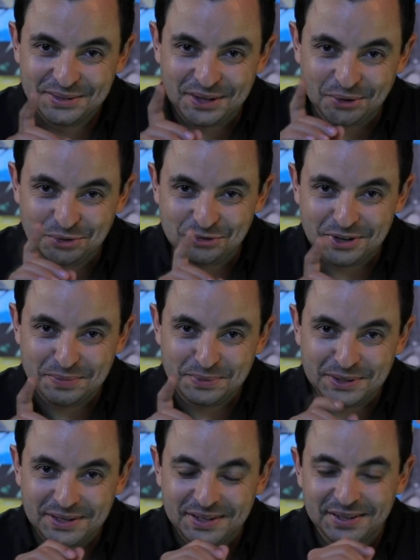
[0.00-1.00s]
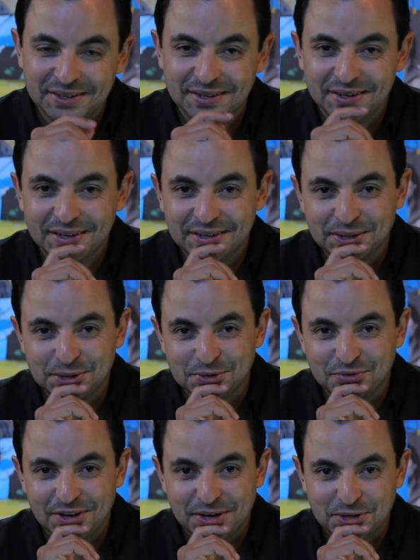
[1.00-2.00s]
تو تفهمني كي
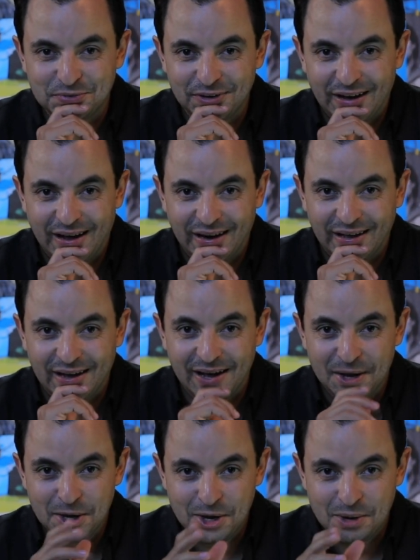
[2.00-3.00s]
تتفرج في الحلقة